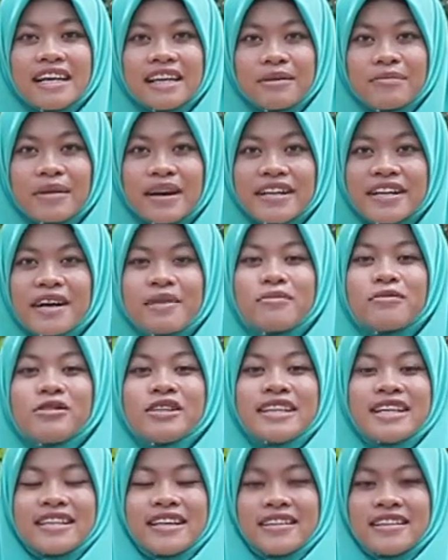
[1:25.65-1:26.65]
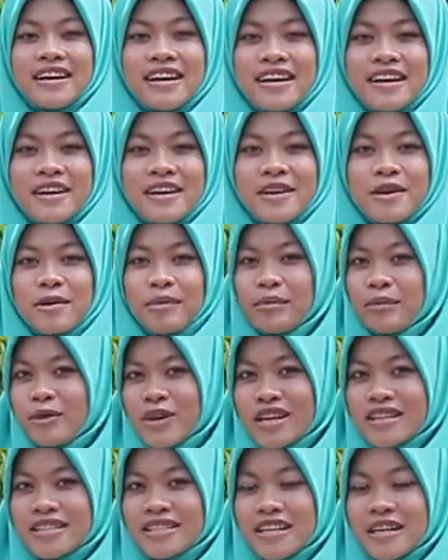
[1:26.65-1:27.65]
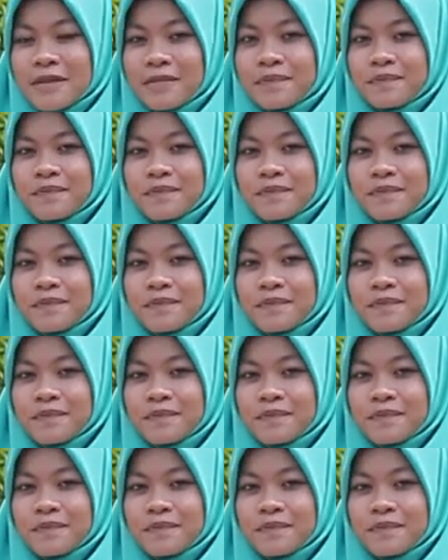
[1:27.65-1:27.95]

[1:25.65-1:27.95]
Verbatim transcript: ibadah mulia kita, puasa.